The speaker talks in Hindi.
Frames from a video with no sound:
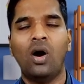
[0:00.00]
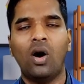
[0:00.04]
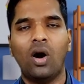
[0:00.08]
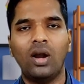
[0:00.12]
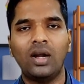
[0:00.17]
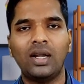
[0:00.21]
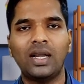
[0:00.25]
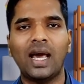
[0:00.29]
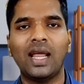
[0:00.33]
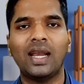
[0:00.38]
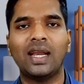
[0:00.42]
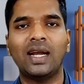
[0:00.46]
और
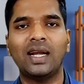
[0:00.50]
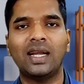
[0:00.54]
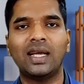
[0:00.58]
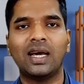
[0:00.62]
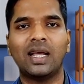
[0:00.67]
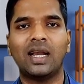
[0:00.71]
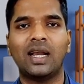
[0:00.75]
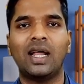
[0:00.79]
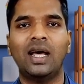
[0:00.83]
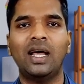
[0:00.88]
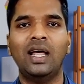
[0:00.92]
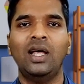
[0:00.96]
टारगेट
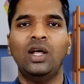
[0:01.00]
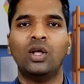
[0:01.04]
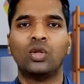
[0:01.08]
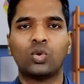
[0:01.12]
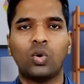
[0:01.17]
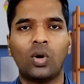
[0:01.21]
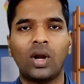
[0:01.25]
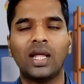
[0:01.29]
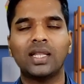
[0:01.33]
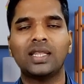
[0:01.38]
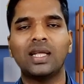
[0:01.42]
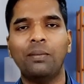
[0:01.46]
करना
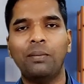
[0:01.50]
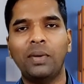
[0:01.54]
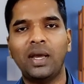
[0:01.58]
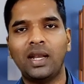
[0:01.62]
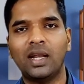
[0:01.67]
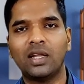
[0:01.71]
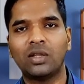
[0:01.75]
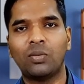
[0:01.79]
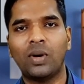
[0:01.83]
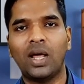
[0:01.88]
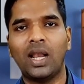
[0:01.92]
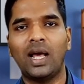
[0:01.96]
थोड़ा सा
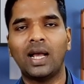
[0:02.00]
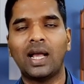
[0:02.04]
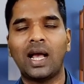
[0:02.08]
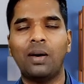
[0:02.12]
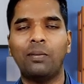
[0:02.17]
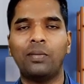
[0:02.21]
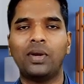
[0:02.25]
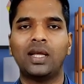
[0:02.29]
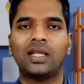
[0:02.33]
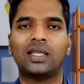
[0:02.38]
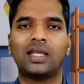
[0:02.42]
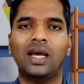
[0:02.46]
मेहनत वाला
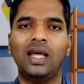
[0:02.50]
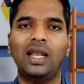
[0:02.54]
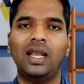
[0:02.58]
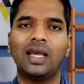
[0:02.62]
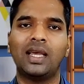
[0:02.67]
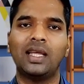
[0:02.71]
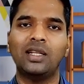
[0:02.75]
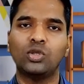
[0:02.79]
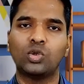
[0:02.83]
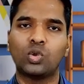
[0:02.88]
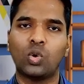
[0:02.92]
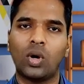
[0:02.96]
काम रहता है
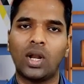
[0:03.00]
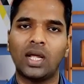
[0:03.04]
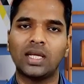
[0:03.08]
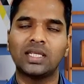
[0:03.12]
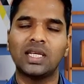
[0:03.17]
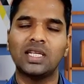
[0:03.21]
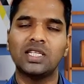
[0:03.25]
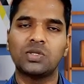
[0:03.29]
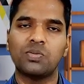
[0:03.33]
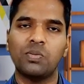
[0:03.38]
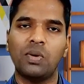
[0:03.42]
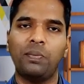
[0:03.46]
लेकिन थोड़ा
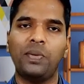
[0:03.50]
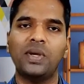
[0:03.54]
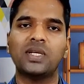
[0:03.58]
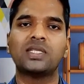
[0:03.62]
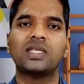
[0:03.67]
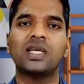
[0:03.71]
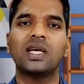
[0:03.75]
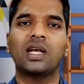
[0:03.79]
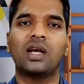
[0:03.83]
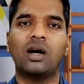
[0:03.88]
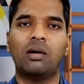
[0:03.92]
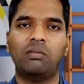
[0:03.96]
सा इसमें
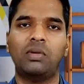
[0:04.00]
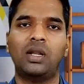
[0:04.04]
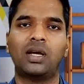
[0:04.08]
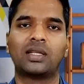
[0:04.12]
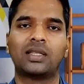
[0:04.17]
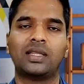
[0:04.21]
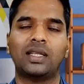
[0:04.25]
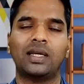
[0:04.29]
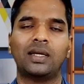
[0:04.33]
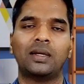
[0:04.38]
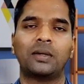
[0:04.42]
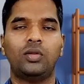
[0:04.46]
पैसे कम
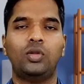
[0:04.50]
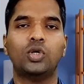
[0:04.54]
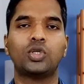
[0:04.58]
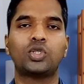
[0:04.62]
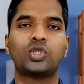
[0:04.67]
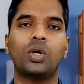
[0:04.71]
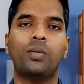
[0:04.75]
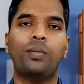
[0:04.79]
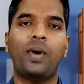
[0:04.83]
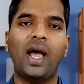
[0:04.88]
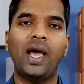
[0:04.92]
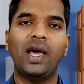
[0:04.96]
लगते हैं
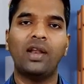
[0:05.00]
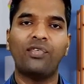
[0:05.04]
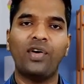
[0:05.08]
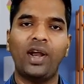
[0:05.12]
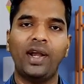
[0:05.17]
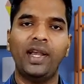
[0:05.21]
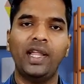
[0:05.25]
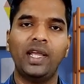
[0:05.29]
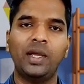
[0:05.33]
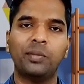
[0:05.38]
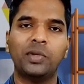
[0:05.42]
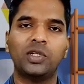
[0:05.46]
दोस्तों बाहर
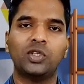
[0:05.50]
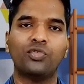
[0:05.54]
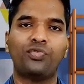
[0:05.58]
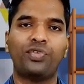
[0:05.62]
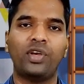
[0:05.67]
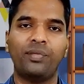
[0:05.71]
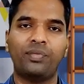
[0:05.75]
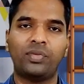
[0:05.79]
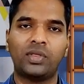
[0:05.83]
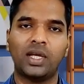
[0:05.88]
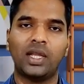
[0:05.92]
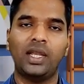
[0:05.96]
फाइंडिंग में जो
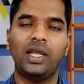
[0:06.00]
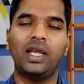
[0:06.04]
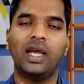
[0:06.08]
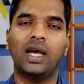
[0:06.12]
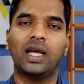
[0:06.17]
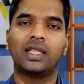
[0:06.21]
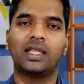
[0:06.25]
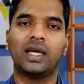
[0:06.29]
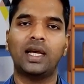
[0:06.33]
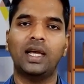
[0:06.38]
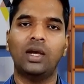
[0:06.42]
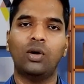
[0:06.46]
फिफ्थ तरीका
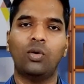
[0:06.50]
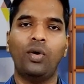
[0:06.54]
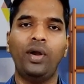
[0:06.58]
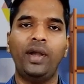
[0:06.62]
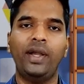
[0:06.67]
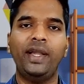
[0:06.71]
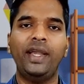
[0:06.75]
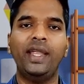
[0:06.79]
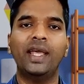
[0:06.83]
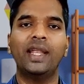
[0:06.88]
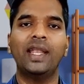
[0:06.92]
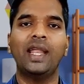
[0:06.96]
आता है वो
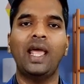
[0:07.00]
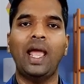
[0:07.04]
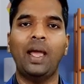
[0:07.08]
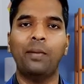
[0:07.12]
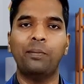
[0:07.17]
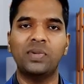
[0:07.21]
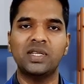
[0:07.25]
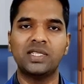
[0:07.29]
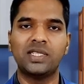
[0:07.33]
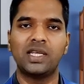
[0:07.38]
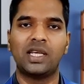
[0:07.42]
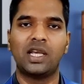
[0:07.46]
इंडियन
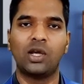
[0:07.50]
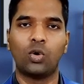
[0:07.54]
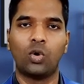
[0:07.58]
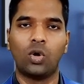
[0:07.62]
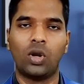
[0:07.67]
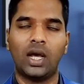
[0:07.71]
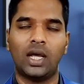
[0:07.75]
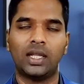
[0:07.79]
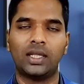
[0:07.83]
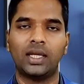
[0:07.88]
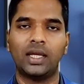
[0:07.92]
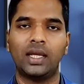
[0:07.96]
एम्बेसी के
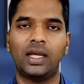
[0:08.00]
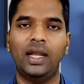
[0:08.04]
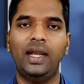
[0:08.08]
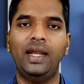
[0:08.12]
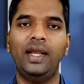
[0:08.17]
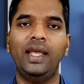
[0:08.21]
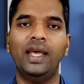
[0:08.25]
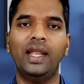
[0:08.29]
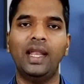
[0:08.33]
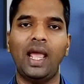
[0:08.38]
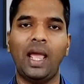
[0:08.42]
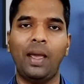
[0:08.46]
रोल आता है
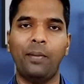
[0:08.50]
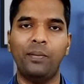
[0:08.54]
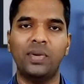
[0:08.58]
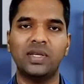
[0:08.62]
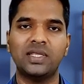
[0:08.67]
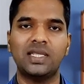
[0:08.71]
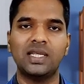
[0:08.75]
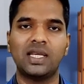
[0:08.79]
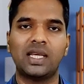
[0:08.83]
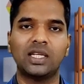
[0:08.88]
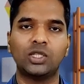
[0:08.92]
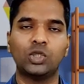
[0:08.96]
इंडियन
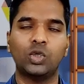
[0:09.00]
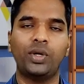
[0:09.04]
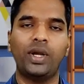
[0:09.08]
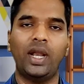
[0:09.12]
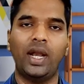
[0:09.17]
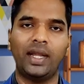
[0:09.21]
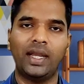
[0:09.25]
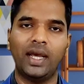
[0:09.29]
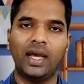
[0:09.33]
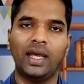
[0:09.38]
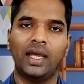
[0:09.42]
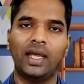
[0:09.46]
एम्बेसी के जो
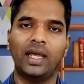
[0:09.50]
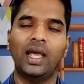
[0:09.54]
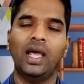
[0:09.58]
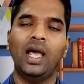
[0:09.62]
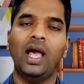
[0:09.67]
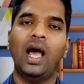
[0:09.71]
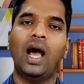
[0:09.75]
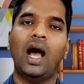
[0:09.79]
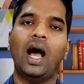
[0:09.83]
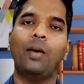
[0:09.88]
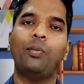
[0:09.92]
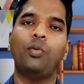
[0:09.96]
डाटा है
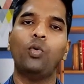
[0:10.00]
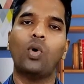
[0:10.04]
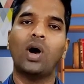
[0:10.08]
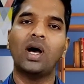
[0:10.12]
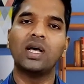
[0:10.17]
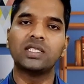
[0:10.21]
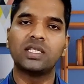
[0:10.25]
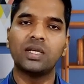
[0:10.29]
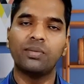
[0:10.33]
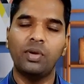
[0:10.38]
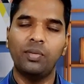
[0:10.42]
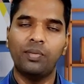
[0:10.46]
आप
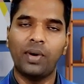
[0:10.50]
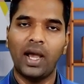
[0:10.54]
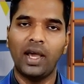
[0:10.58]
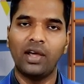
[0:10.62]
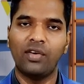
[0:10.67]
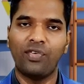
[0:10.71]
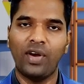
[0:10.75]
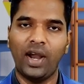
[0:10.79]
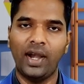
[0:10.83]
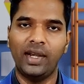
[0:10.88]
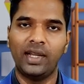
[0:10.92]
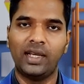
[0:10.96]
वहां से भी बाहर
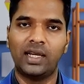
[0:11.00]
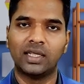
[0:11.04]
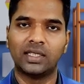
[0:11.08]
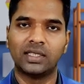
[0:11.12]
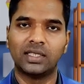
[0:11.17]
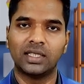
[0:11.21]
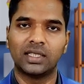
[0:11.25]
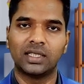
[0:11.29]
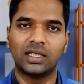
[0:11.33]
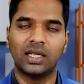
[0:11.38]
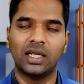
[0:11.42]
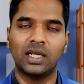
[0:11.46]
फाइंड कर
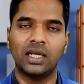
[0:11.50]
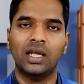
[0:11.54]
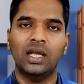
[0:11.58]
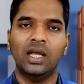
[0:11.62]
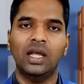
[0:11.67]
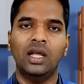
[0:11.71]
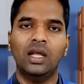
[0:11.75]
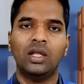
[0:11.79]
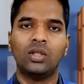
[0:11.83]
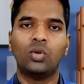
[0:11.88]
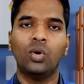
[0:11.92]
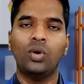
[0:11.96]
सकते
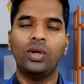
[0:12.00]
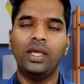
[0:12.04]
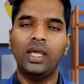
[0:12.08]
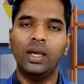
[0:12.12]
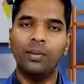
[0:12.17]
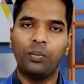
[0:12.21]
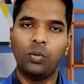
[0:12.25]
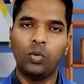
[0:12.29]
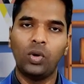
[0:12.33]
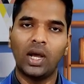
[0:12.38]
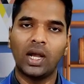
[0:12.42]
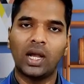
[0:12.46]
हैं तो ये
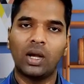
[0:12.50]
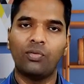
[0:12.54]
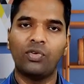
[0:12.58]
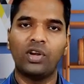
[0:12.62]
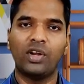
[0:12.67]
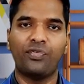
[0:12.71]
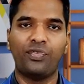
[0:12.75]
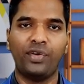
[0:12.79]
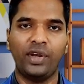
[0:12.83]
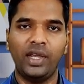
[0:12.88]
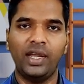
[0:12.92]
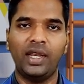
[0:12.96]
पूरा का
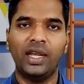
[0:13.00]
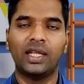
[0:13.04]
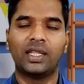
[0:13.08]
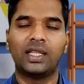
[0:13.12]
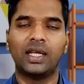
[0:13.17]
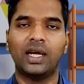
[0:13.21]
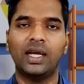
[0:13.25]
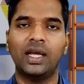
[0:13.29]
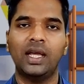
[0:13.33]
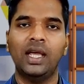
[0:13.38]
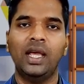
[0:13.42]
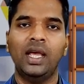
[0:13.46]
पूरा फ्री
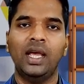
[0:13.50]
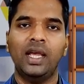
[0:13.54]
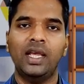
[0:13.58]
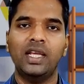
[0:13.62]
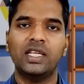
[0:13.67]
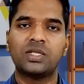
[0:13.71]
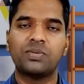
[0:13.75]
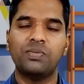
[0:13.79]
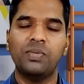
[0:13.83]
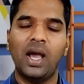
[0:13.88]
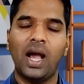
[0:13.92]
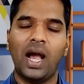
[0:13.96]
रहता है
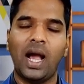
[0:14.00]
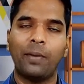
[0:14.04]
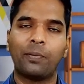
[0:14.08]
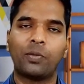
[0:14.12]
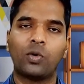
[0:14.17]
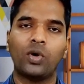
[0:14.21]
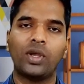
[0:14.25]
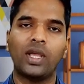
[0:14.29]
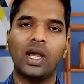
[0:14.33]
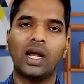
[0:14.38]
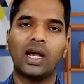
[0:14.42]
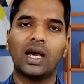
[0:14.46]
इसमें
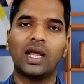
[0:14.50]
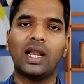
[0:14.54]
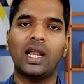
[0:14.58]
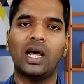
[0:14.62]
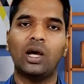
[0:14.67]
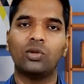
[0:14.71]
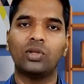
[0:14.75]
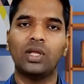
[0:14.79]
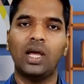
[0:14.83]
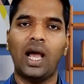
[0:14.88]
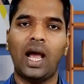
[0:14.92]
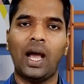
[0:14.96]
आपको क्या करना
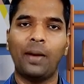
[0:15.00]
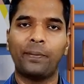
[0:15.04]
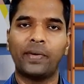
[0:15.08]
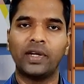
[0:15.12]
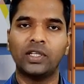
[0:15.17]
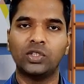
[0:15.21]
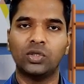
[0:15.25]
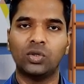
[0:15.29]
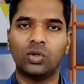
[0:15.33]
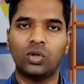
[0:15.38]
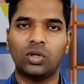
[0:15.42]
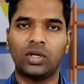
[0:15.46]
होता है आपके
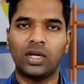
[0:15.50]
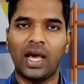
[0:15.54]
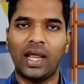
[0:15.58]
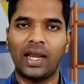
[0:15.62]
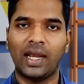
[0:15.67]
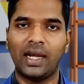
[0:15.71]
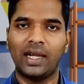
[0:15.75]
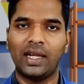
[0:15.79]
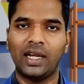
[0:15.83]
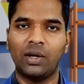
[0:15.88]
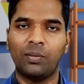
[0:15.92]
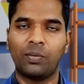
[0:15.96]
जो
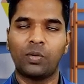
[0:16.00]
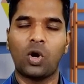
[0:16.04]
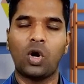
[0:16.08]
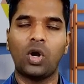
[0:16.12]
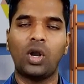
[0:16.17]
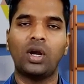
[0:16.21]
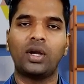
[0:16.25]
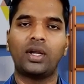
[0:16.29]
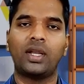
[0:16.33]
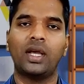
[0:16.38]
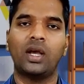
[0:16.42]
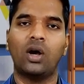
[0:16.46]
टारगेटेड
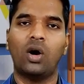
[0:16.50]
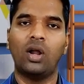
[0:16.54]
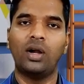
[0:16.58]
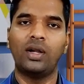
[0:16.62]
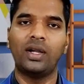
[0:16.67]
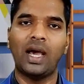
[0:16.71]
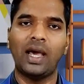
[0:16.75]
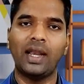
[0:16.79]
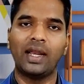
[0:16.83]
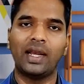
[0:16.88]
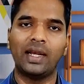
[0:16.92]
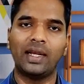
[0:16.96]
प्रोडक्ट है और
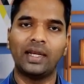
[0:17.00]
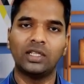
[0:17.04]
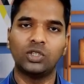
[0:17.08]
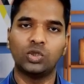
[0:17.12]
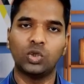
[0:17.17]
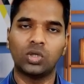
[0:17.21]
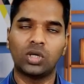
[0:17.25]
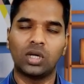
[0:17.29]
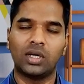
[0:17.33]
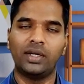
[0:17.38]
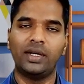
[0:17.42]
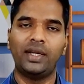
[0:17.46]
टारगेटेड
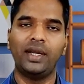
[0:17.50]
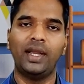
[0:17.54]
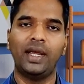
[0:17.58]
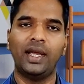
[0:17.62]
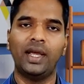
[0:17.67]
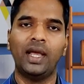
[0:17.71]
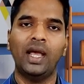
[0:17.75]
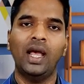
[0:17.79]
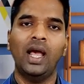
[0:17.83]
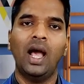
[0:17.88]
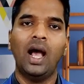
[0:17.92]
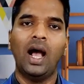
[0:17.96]
जो कंट्री
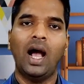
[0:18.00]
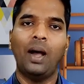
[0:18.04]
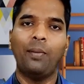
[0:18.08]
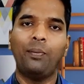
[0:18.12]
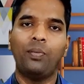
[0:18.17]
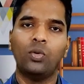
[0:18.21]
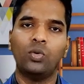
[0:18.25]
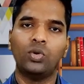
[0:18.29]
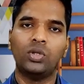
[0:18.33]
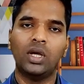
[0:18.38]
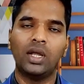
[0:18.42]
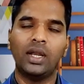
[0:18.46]
है
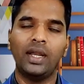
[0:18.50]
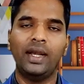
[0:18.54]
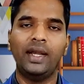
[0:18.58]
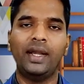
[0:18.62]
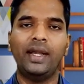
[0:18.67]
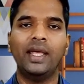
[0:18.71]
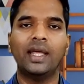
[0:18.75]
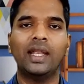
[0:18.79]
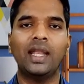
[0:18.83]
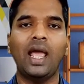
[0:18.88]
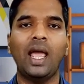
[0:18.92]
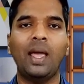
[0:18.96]
आप उधर
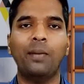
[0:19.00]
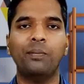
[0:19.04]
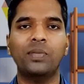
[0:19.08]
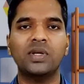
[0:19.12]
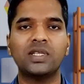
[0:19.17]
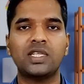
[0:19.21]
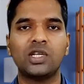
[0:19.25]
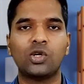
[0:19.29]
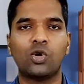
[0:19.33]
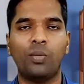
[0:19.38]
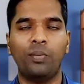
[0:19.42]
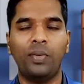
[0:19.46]
इंडियन
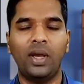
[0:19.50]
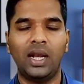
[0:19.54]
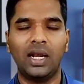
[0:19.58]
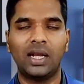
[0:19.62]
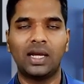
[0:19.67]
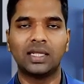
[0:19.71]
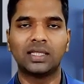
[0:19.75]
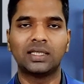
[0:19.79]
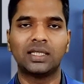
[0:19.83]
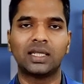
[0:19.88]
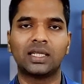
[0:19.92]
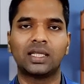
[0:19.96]
एम्बेसी को मेल
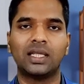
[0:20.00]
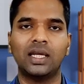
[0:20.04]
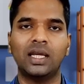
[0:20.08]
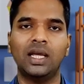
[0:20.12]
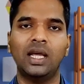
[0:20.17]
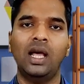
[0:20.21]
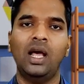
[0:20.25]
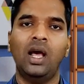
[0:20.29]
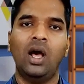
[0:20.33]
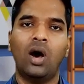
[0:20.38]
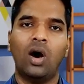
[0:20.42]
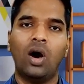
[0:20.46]
कर सकते
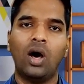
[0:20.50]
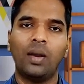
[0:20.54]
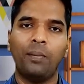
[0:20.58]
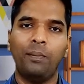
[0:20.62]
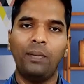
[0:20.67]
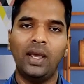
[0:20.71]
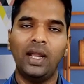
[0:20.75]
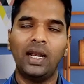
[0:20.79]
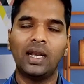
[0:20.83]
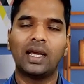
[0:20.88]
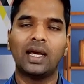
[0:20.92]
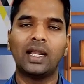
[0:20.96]
हैं और
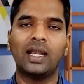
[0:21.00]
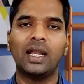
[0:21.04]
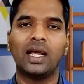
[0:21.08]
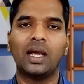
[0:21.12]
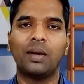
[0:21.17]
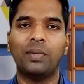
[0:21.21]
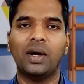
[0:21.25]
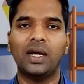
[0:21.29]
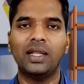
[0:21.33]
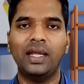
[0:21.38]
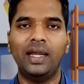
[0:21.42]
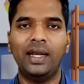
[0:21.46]
मेल करने के
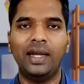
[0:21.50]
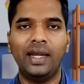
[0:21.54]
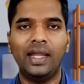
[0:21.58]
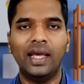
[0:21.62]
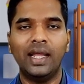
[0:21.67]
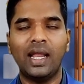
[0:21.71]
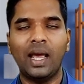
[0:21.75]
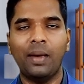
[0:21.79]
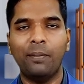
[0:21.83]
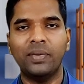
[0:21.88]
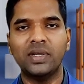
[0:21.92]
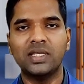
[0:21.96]
बाद
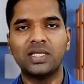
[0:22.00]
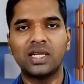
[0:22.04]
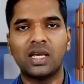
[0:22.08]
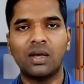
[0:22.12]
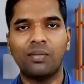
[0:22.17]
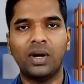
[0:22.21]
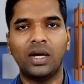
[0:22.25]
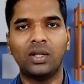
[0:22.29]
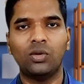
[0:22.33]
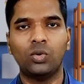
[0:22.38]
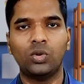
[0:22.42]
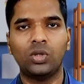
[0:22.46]
इंडियन एम्बेसी के
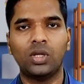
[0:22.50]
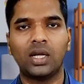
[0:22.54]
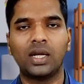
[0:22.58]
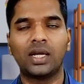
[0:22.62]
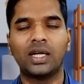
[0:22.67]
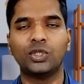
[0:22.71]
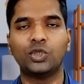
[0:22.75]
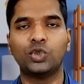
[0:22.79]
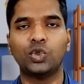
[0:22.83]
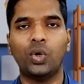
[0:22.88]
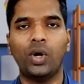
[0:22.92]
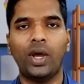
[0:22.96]
बाद उधर
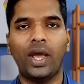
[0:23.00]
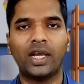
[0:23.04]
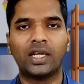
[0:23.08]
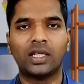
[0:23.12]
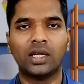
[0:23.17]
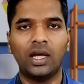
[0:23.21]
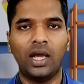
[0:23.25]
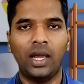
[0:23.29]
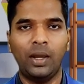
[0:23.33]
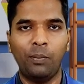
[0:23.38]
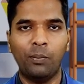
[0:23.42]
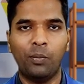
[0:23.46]
के जो
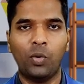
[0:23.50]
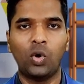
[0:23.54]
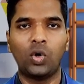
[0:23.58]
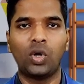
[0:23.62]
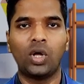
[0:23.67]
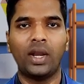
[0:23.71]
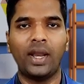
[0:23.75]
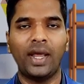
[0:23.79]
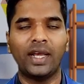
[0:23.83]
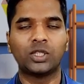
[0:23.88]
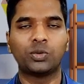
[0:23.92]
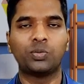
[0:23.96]

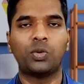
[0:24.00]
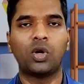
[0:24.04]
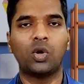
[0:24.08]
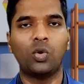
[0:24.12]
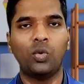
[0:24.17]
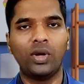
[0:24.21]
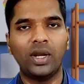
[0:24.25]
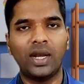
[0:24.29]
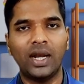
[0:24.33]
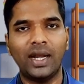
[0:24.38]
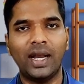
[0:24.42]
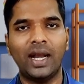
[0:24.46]
इम्पोर्टर एक्सपोर्टर
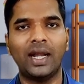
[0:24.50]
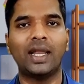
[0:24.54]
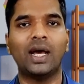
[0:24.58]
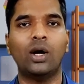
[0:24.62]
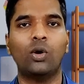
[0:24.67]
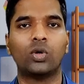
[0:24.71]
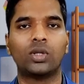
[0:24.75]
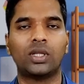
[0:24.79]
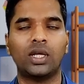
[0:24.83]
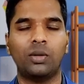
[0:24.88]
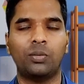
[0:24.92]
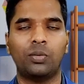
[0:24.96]
उनके डाटा होते